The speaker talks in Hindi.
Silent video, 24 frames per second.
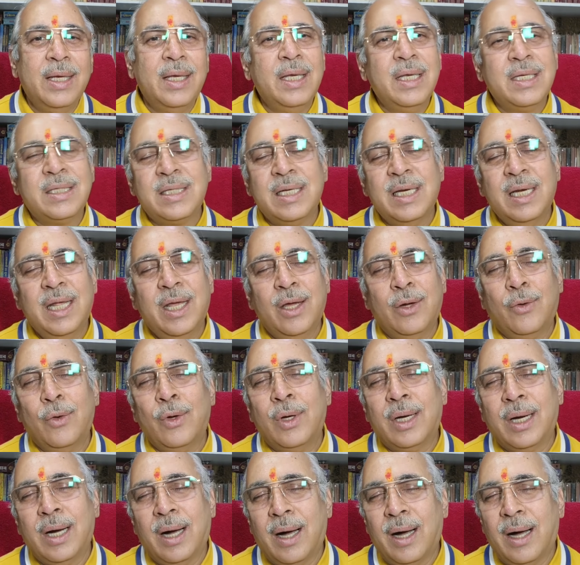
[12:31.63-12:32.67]
इसलिए कोई
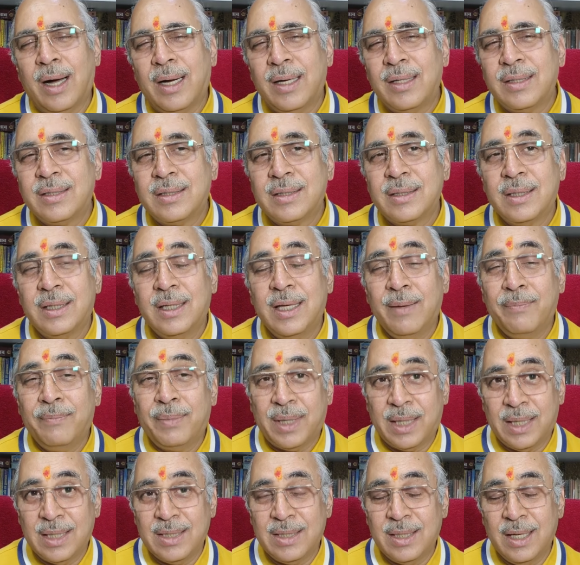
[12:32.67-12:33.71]
खास ये
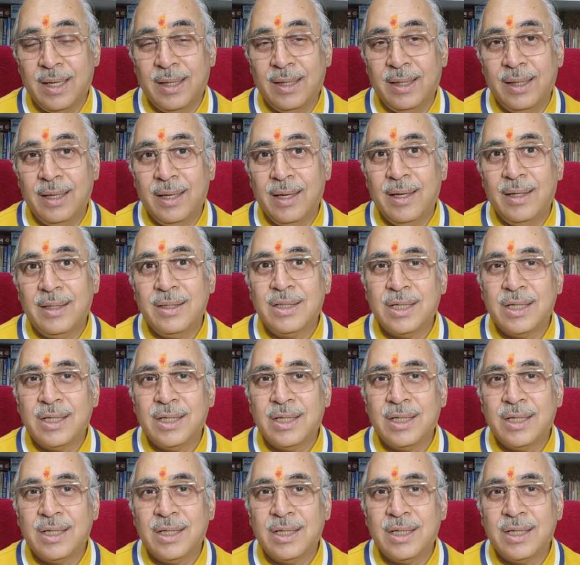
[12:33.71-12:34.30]
परेशानियां